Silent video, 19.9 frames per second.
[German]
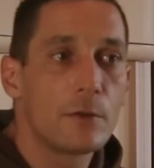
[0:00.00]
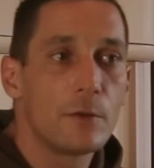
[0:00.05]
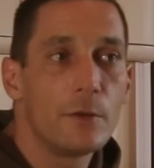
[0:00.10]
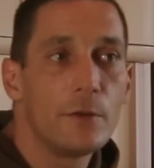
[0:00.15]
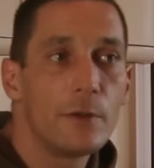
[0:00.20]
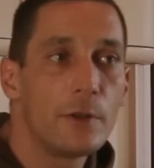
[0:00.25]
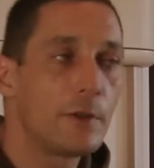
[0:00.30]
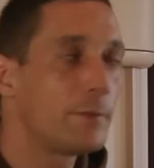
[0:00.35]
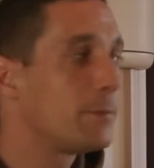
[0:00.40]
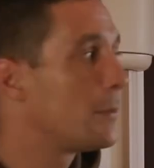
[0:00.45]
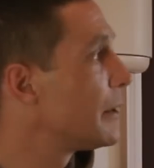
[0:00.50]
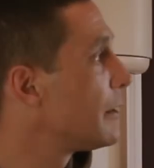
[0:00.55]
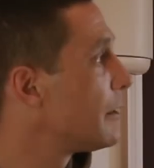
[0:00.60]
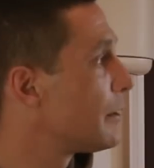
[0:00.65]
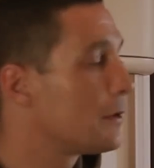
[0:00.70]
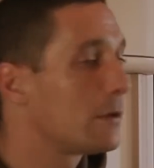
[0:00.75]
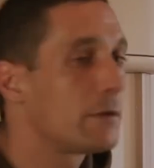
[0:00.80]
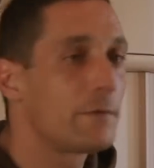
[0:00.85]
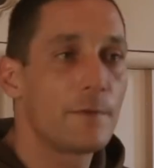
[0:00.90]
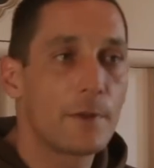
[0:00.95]
so. Und ich
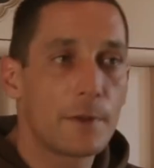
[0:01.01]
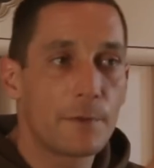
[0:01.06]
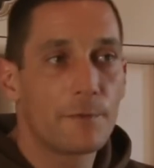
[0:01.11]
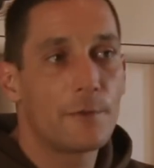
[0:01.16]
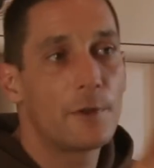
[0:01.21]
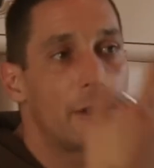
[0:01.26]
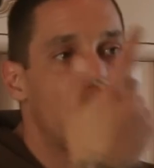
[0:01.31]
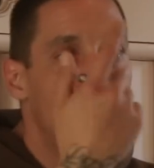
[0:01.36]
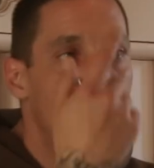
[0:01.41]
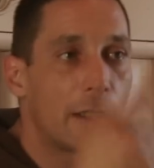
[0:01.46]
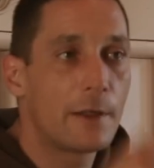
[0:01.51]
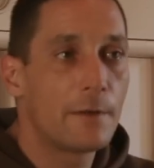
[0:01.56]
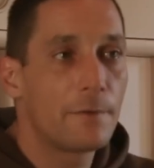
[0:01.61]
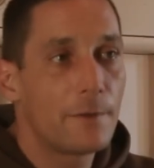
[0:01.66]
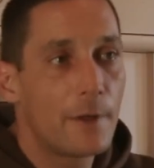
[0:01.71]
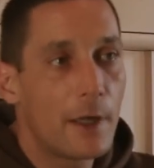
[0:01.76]
meine, jetzt haben voll die lange